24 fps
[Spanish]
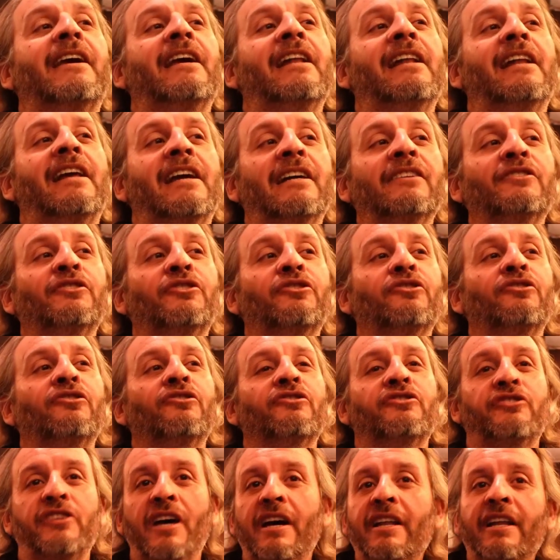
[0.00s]
el canto
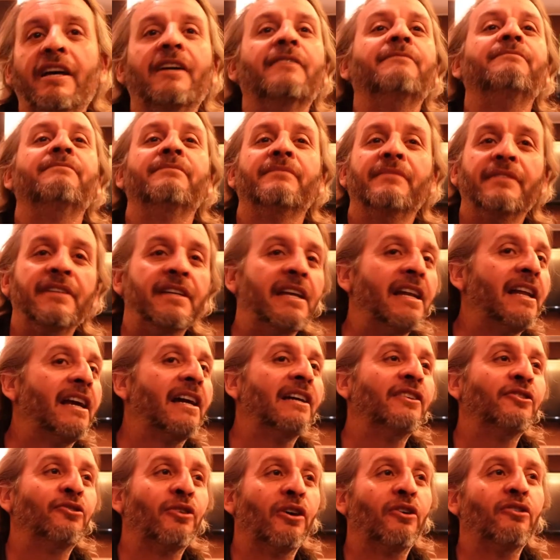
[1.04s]
sana y el
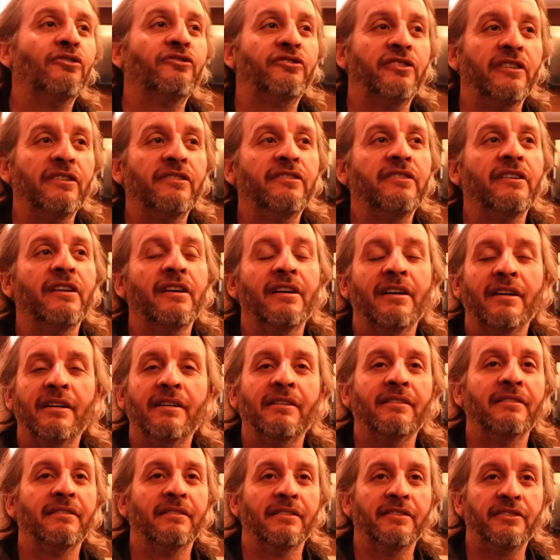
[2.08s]
canto a
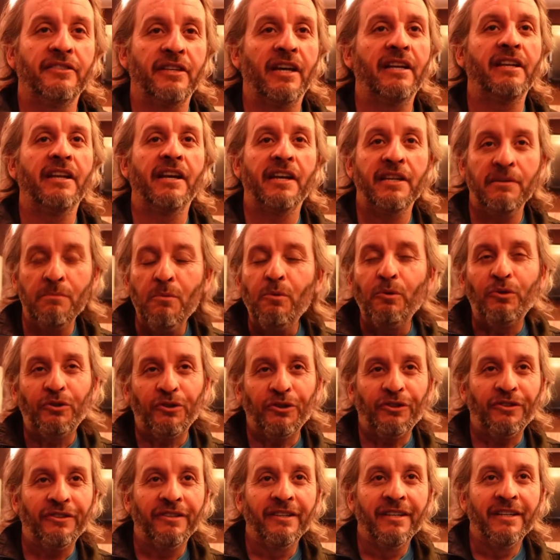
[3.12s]
conciencia sana y
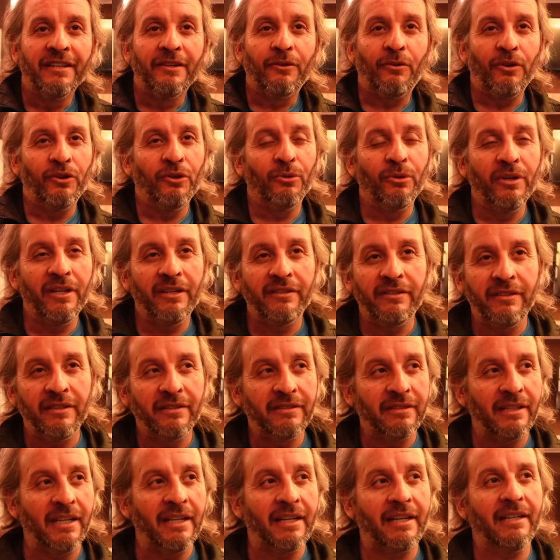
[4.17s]
mucho cuando vos le
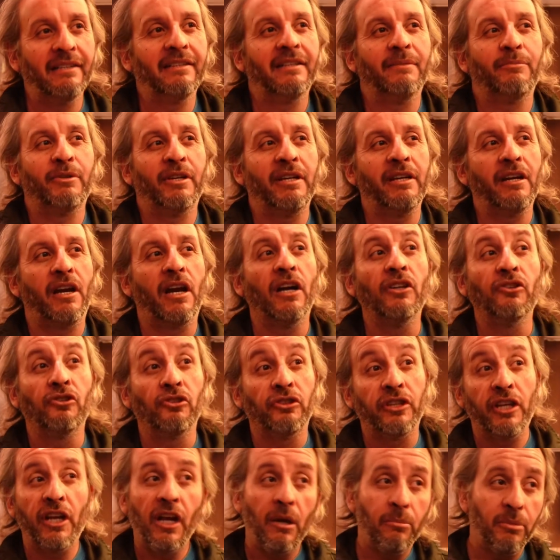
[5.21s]
decís a la gente por ahí canto
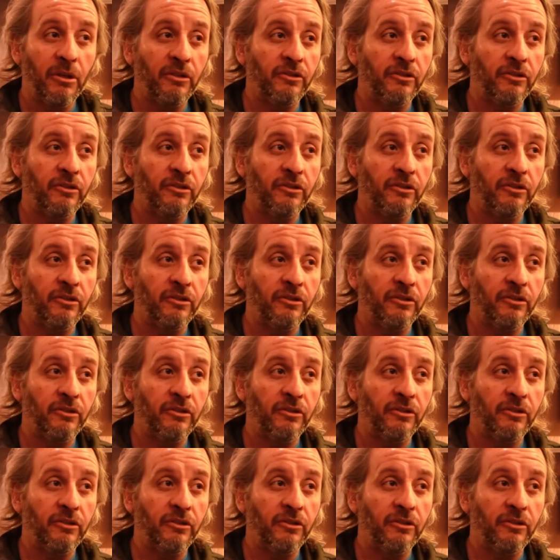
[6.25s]
terapia,